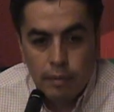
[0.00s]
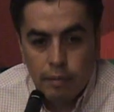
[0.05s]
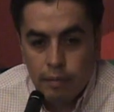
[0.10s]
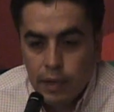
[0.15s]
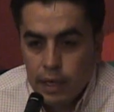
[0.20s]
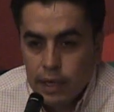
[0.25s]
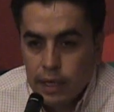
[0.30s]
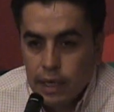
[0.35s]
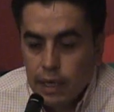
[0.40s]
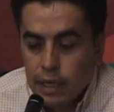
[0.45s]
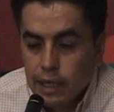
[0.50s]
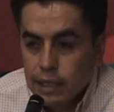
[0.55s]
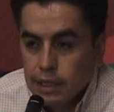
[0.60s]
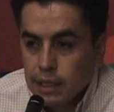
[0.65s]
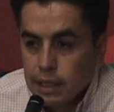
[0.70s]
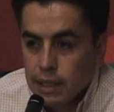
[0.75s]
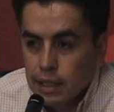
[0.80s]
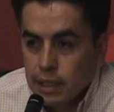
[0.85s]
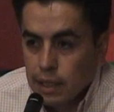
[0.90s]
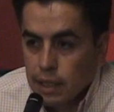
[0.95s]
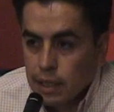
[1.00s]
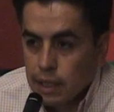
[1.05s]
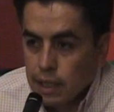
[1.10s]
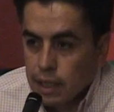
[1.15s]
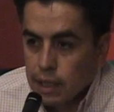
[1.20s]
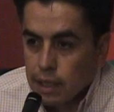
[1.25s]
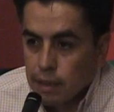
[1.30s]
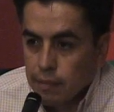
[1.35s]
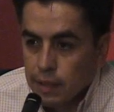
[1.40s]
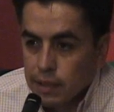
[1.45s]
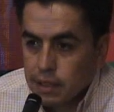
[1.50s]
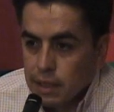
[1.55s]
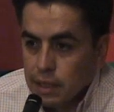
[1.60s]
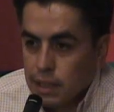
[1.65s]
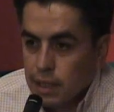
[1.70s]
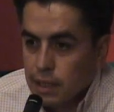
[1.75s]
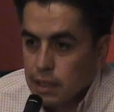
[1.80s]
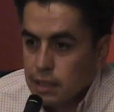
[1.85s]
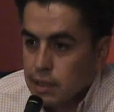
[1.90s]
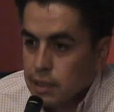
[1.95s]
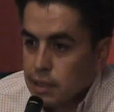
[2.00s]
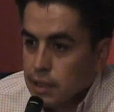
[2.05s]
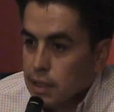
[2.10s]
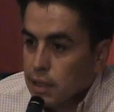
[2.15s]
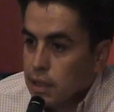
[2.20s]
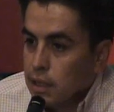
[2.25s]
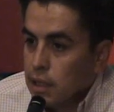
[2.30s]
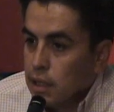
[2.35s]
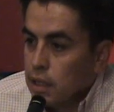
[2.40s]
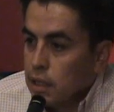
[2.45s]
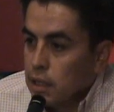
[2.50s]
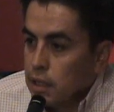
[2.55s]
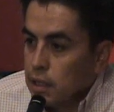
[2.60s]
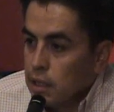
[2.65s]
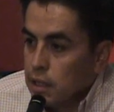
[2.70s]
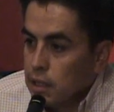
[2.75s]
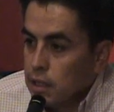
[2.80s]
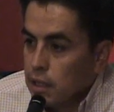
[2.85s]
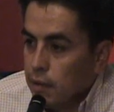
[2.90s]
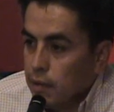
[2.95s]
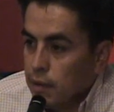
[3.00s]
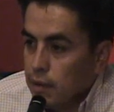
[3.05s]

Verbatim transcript: para que la gente tenga que capacitarse y